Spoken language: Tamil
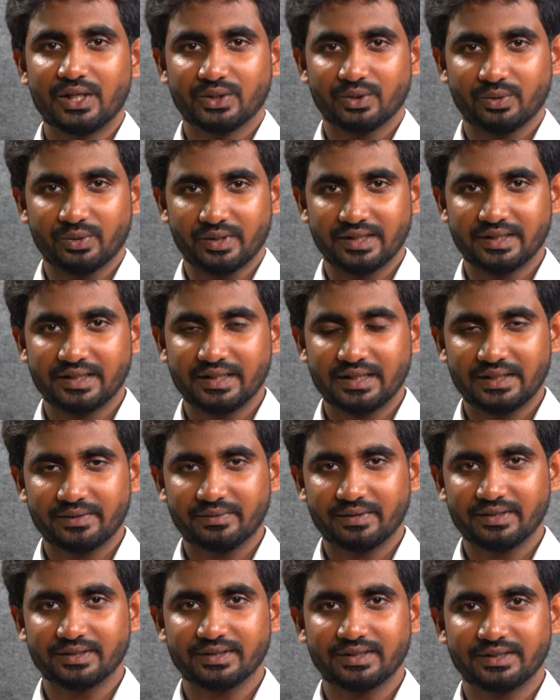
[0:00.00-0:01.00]
ஸோ இதில்
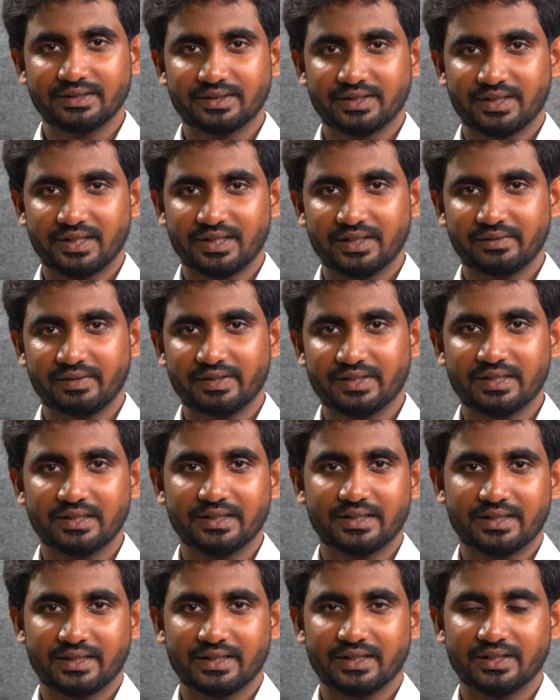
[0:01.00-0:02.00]
வந்து சின்ன
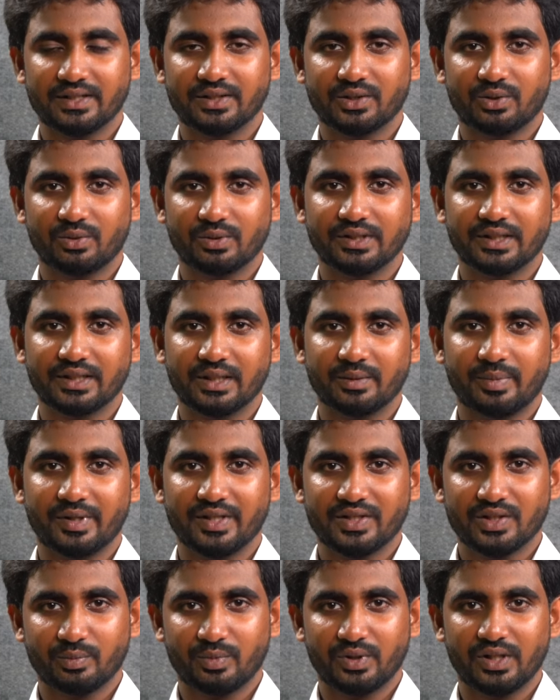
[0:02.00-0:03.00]
வயசில் இருக்கிற குழந்தைங்க
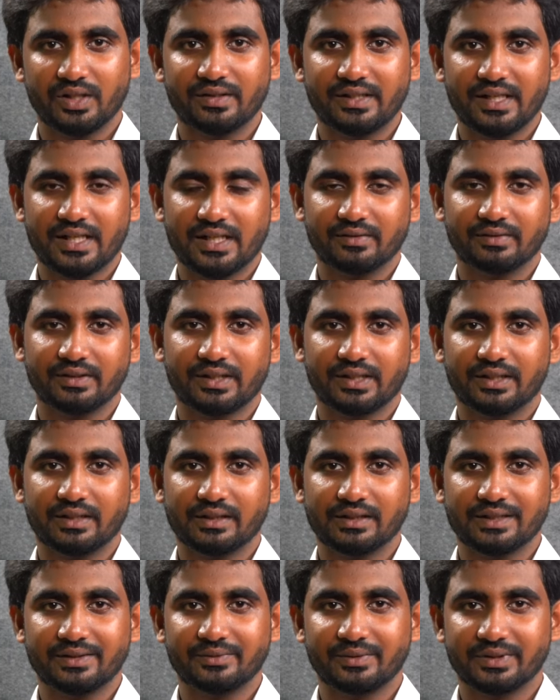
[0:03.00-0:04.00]
பேச முடியாத யாராவது
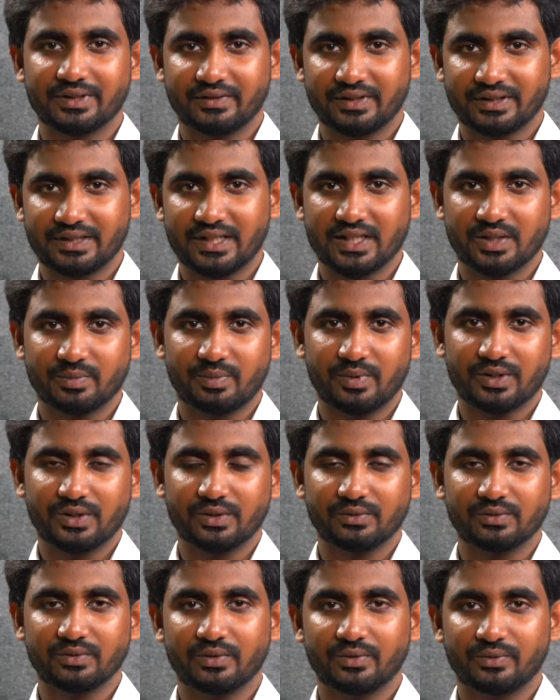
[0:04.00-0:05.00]
இருக்காங்கன்னா வித் வித்
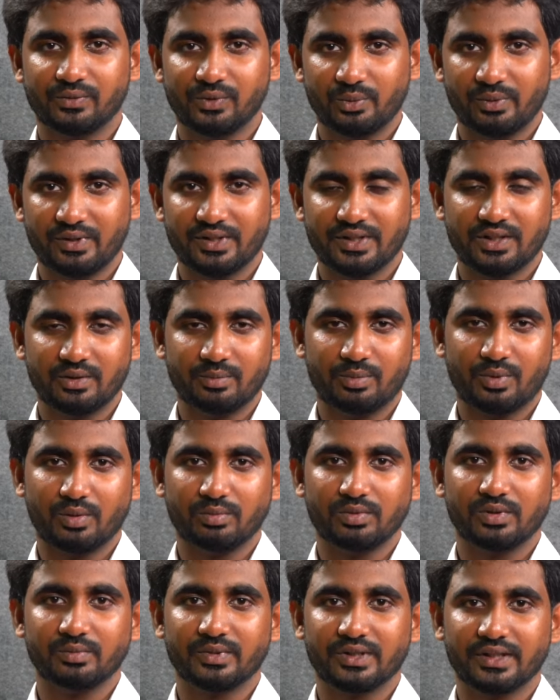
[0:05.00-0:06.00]
ரெஸ்பெக்ட் ஃப்ளூவென்சி
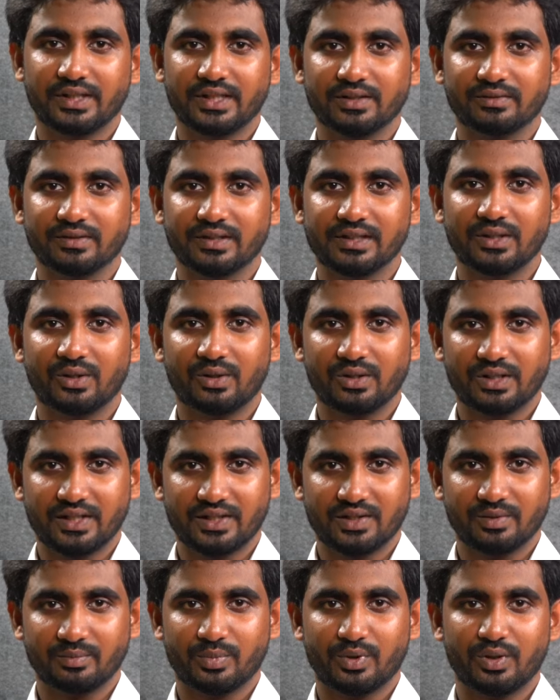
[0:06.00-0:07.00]
ப்ராப்ளம் இருக்கிறவங்க இல்லை
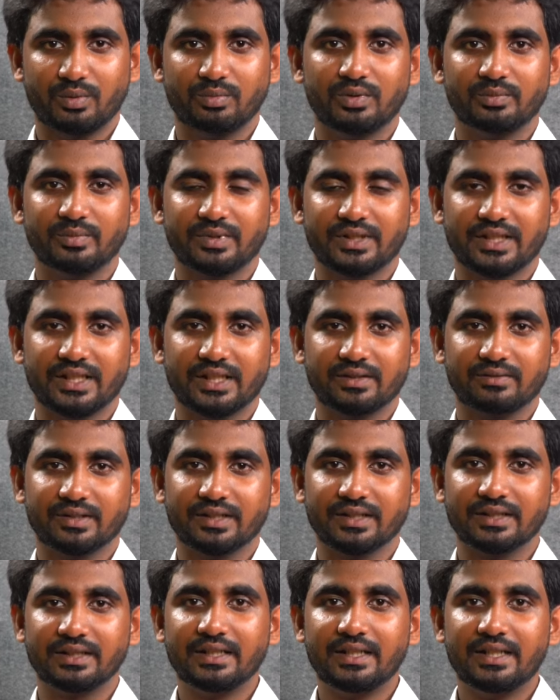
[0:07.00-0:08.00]
ஆட்டிசம் ப்ராப்ளம்
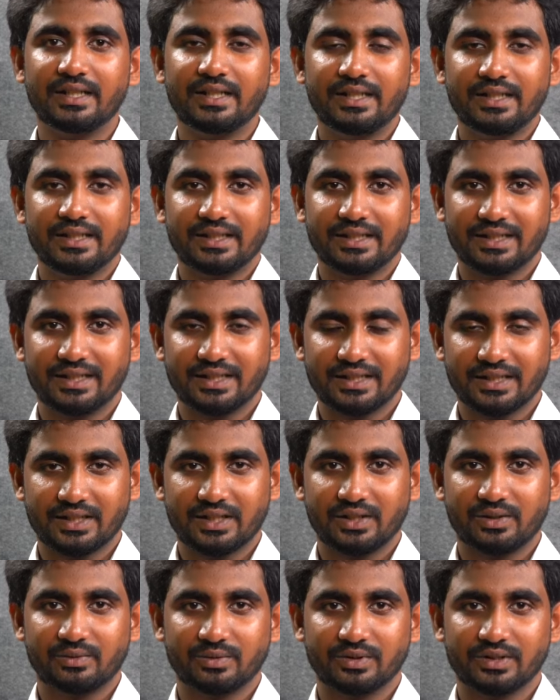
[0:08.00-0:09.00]
இருக்கிறவங்க
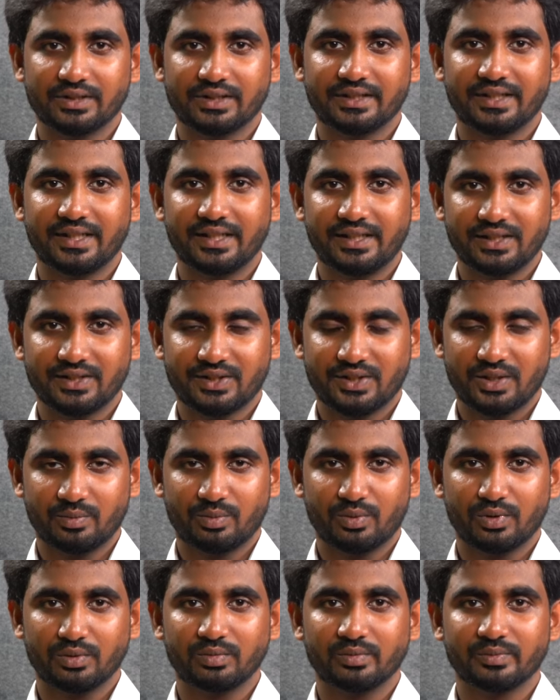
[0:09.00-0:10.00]
இல்லைனாக்கா அவங்களுக்கு ஏடிஹெச்டி
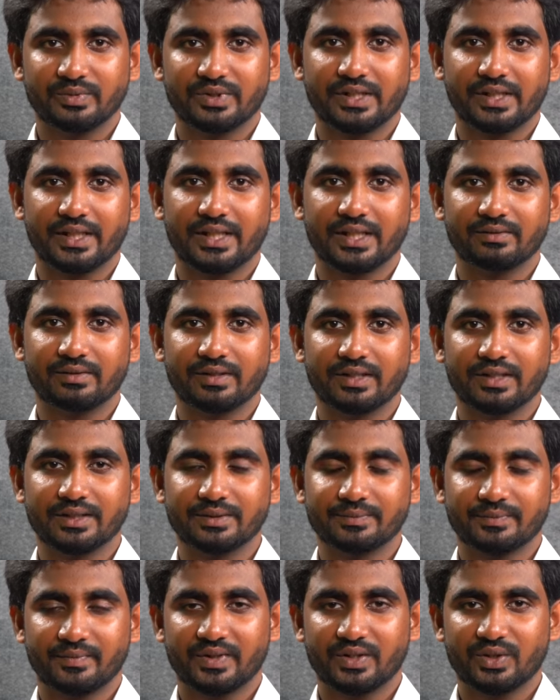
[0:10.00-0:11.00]
ப்ராப்ளம்ஸ் இருக்கிறவங்க
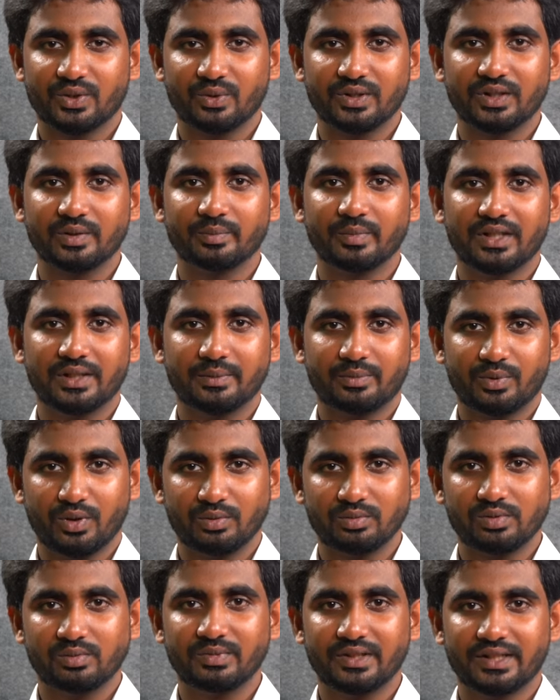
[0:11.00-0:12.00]
ஸோ இந்த மாதிரி
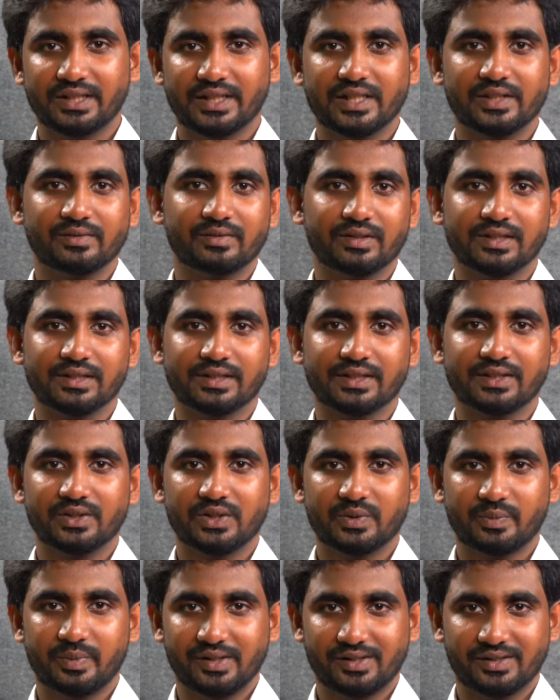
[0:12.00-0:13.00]
ப்ராப்ளமில் இருக்கிறவங்களுக்கு
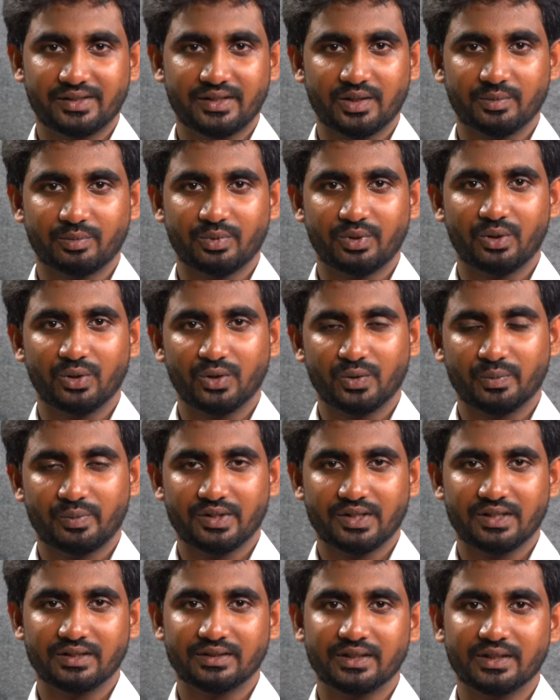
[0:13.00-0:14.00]
ஸ்பீச் தெரப்பி
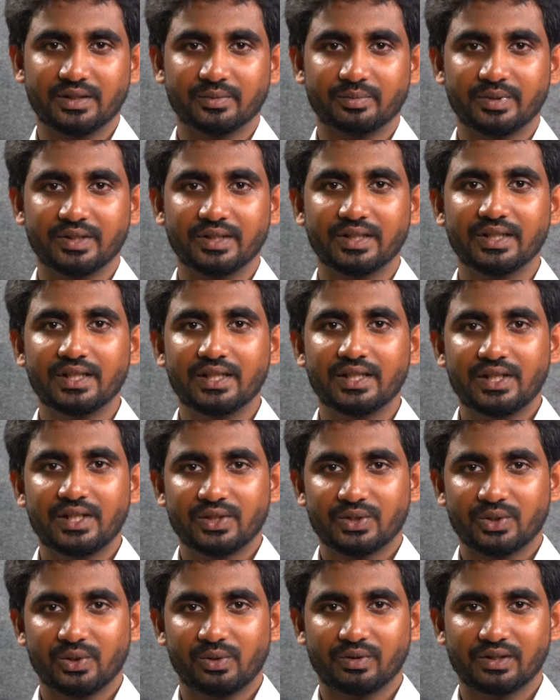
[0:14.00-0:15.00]
ஆக்குபேஷன் தெரப்பி
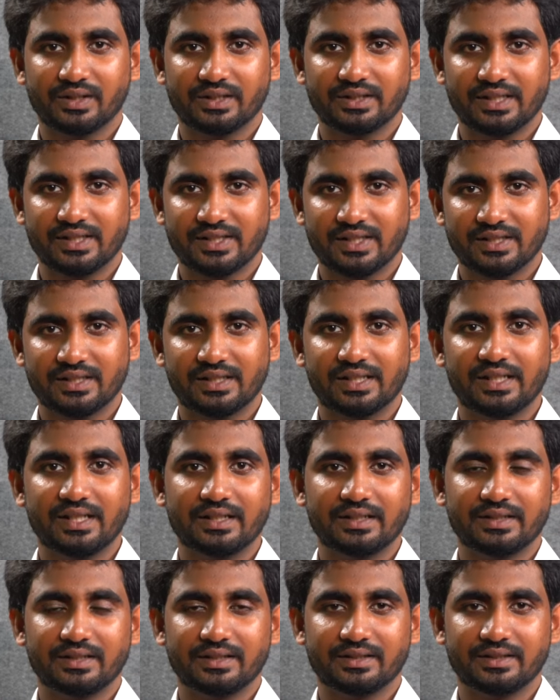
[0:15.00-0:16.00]
ஸோ அவங்களுக்கு
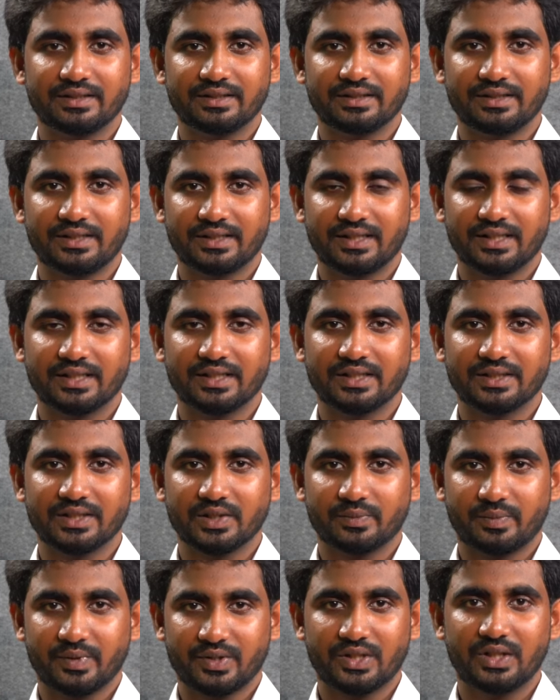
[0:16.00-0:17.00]
நெசசிட்டியான இருக்கிற
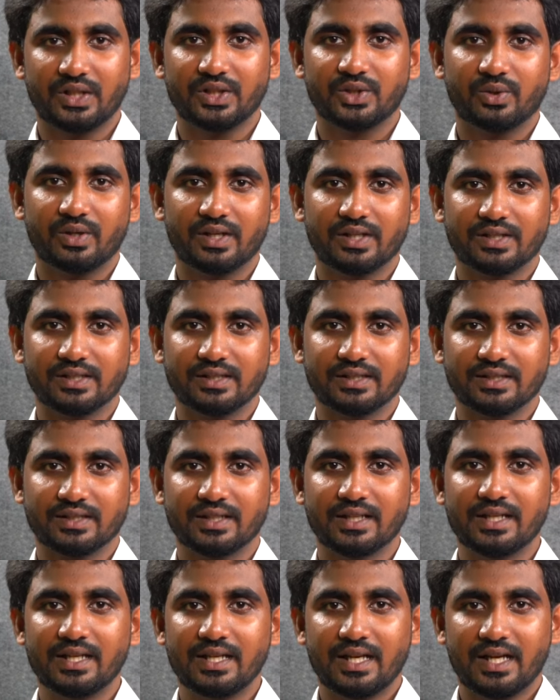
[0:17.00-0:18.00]
ஸ்பெஷல் எஜுகேஷன்ஸ்
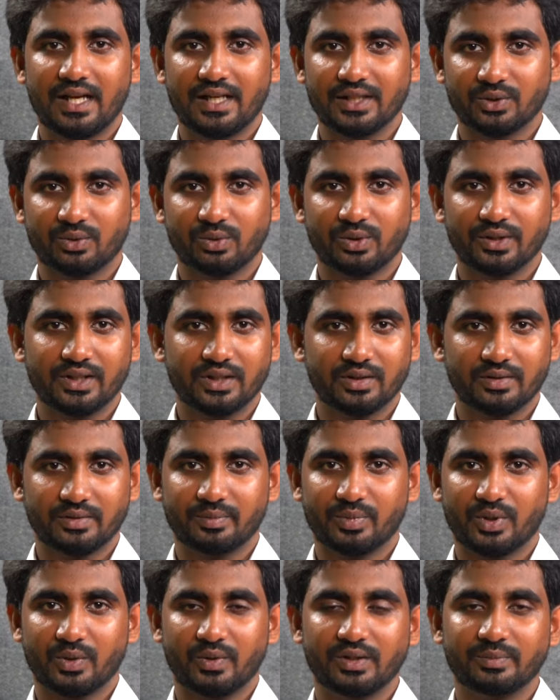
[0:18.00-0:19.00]
அது கொடுக்குற
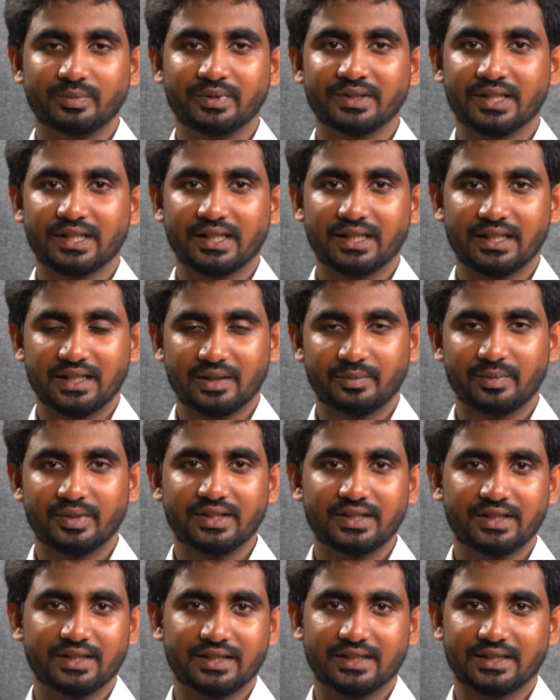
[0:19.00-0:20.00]
ப்ரொவைட் பண்ணுற எல்லாமே
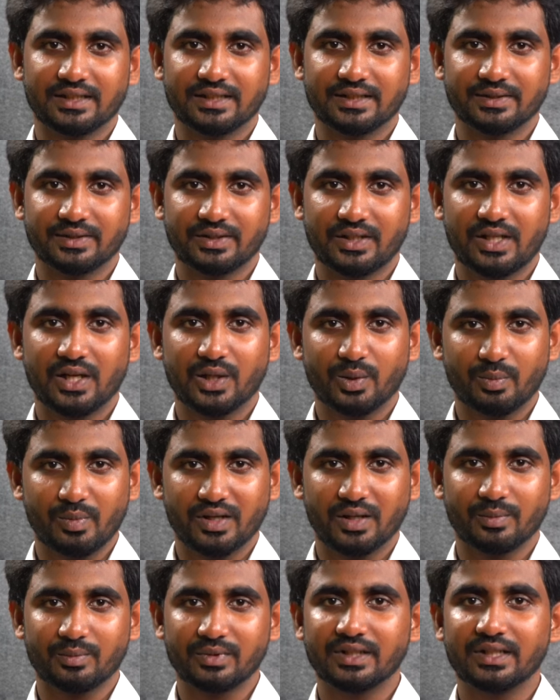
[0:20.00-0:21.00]
நான்
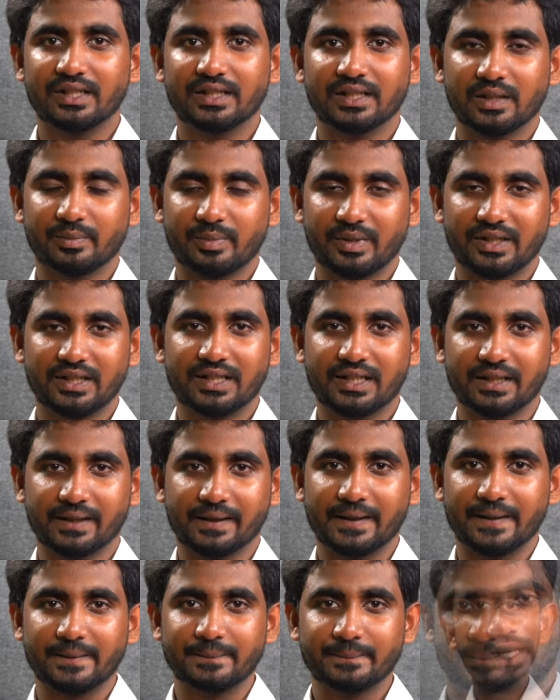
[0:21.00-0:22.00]
அரும்பாக்கமில் நாங்கள்
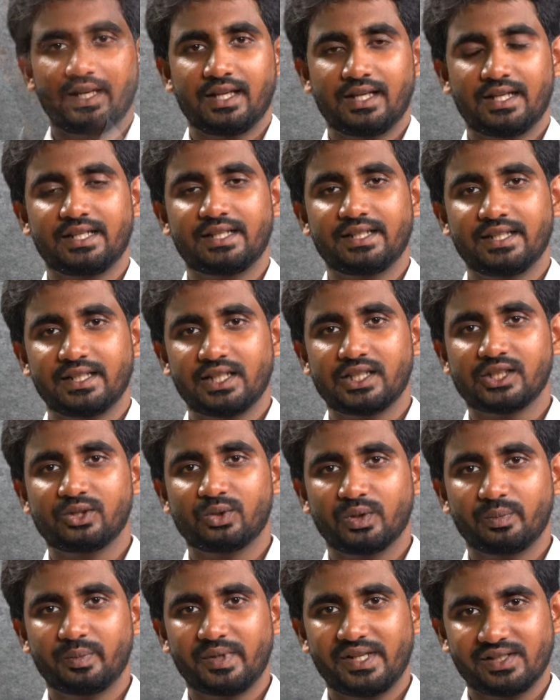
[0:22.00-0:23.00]
பண்ணிட்டுருக்கிறேன் அண்ட்
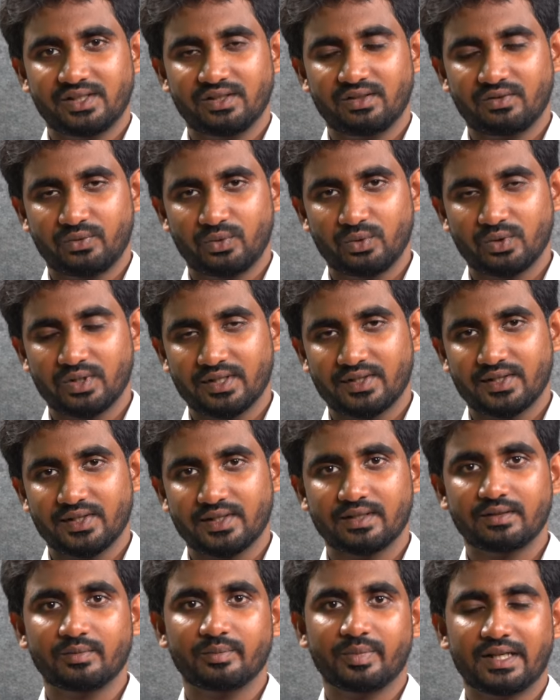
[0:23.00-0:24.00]
எங்களுடைய மேஜர்
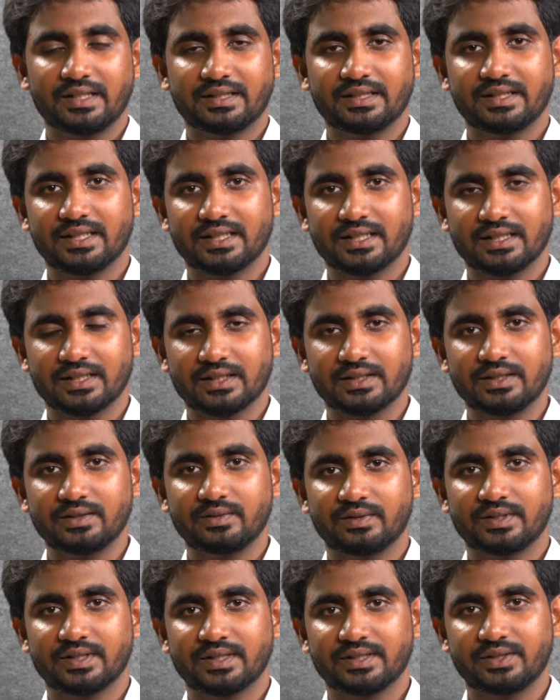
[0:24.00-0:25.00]
ஃபோக்கஸஸ்ன்னு பார்த்தீங்கன்னாக்கா
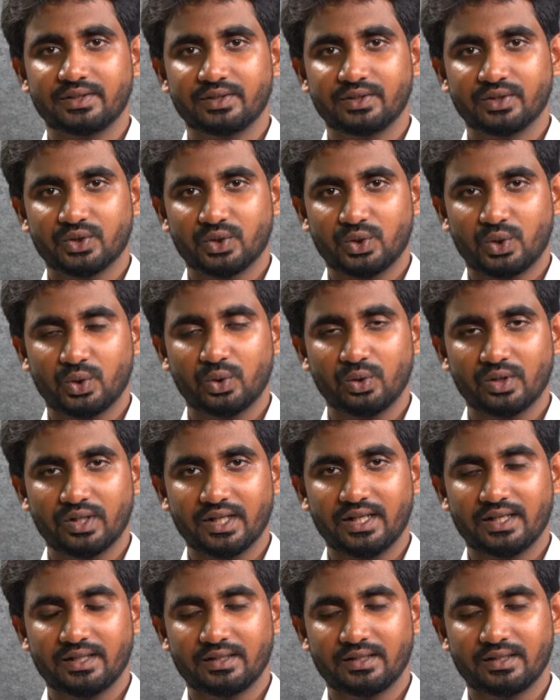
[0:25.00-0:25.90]
வந்து ஸ்ட்ரோக்